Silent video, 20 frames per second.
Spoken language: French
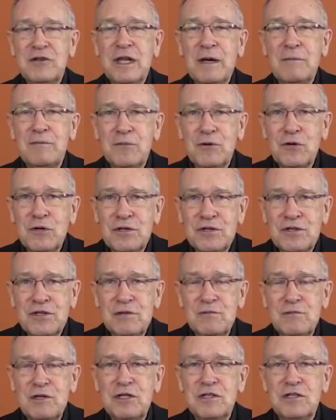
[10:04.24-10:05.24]
de la
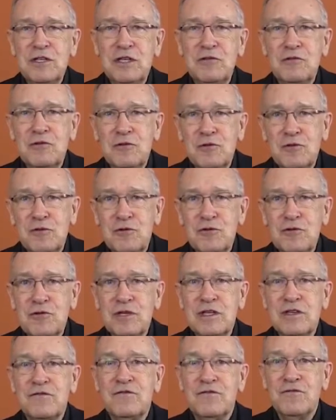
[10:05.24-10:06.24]
proximité de Dieu
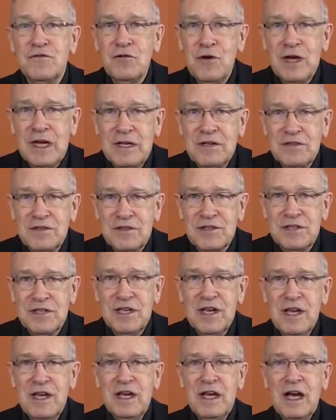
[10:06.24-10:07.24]
qui veut
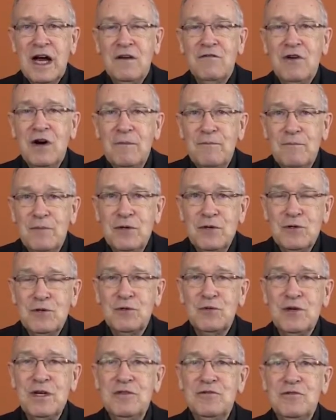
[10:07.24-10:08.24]
ainsi avoir
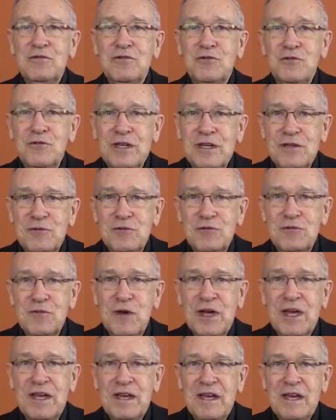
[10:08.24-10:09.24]
besoin de nous les
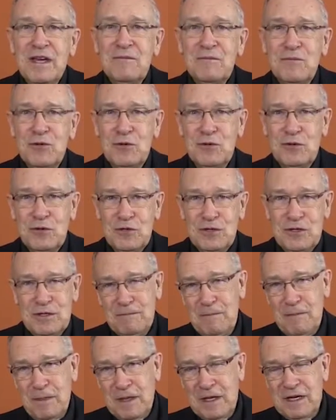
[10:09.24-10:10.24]
humains pour
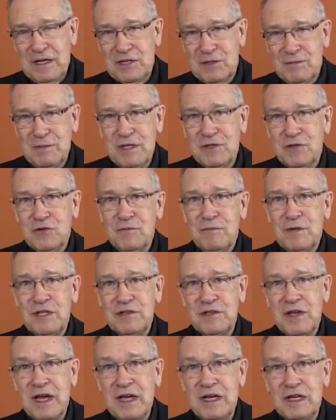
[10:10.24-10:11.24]
euh, transmettre son
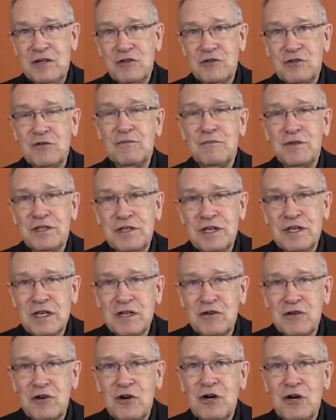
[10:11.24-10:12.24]
message de
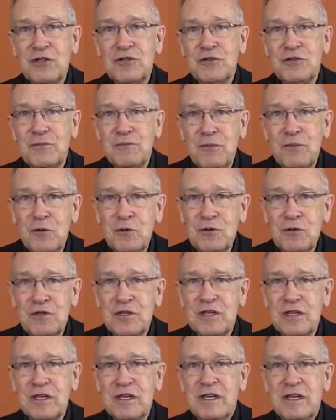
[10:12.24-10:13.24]
miséricorde, de
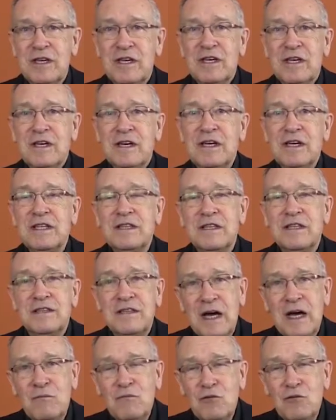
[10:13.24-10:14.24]
bonté et
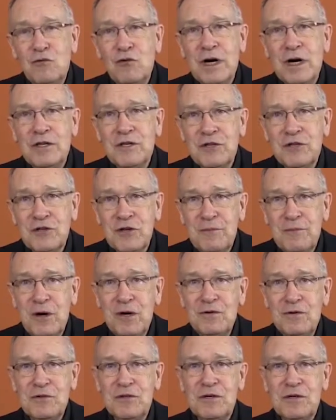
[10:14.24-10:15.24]
d'amour à notre
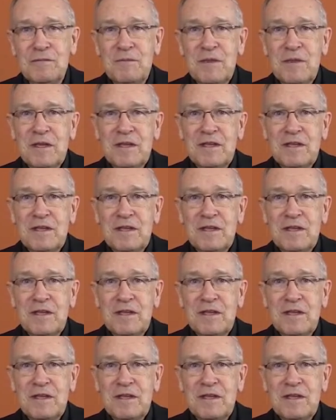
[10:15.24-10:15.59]
monde.